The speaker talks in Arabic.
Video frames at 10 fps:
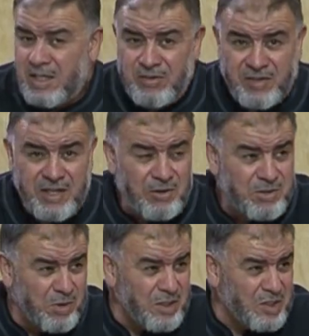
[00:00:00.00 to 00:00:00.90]
الفقيه
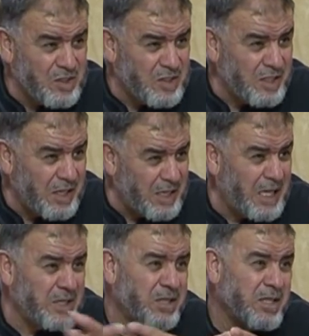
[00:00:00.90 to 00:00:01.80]
واش بغيت نسقسيك
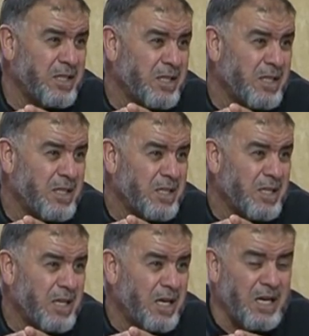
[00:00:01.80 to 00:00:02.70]
علاش
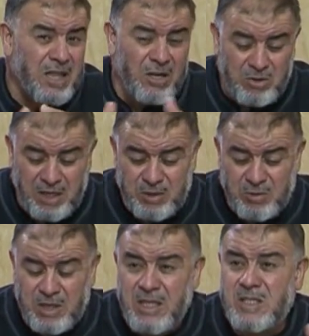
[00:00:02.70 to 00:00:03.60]
أنا درك راني
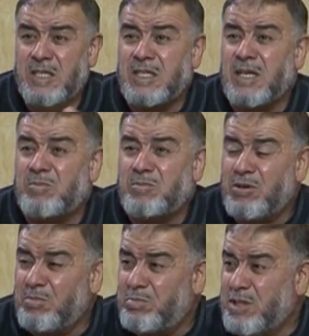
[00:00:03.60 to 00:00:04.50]
وليت لسيدي ربي
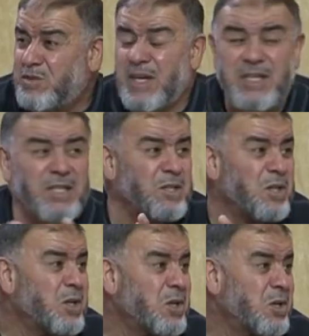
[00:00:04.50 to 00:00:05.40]
وربي شفاني
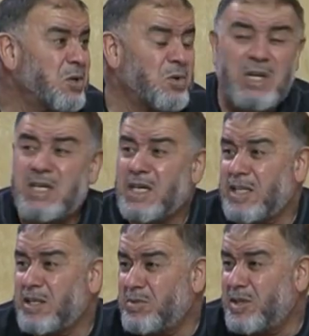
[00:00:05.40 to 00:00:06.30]
وراني
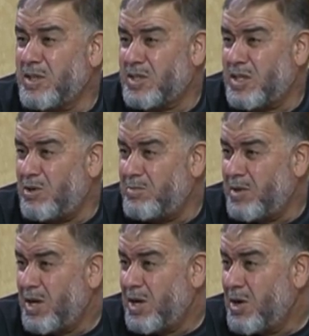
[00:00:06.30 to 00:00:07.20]
غادي نبدي نصوم
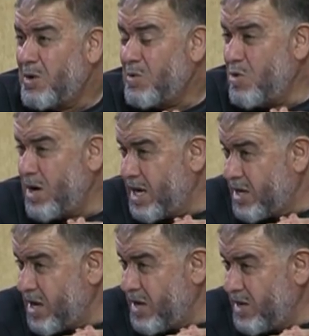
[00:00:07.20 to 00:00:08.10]

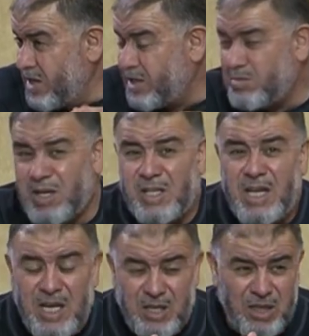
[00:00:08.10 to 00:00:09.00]
ولكن سمعت
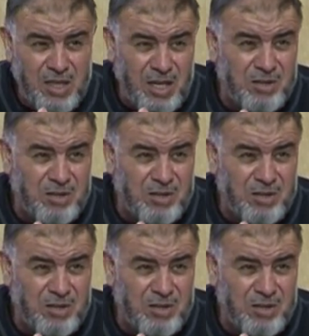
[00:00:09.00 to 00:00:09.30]
الحديث نتاع